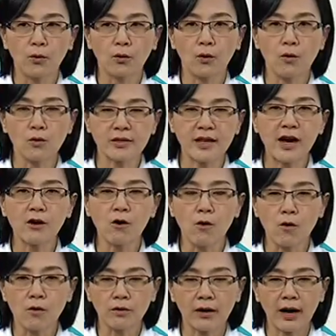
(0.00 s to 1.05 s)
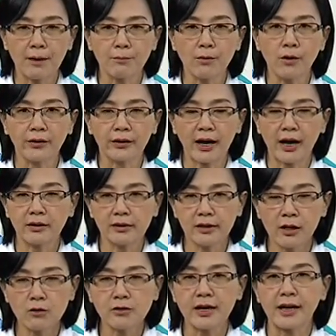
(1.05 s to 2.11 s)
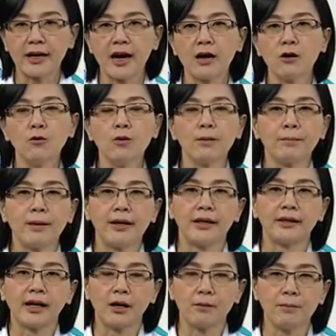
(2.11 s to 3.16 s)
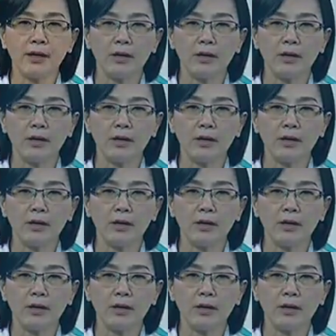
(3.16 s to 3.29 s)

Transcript: โครงสร้างของการผ่อนกันที่เราจ่ายค่างวดไปในแต่ละปี